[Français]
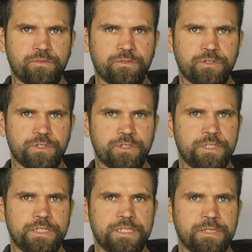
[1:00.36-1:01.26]
donc euh,
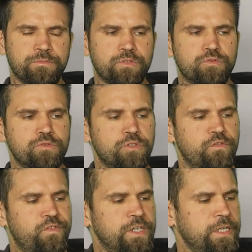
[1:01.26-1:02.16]
des Samsung
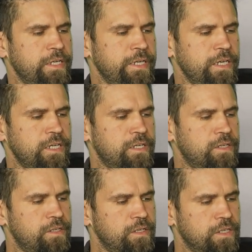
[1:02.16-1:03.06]
20R
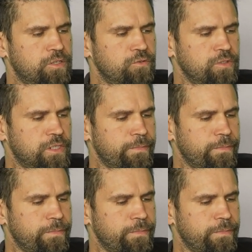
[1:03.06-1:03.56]
qui ont une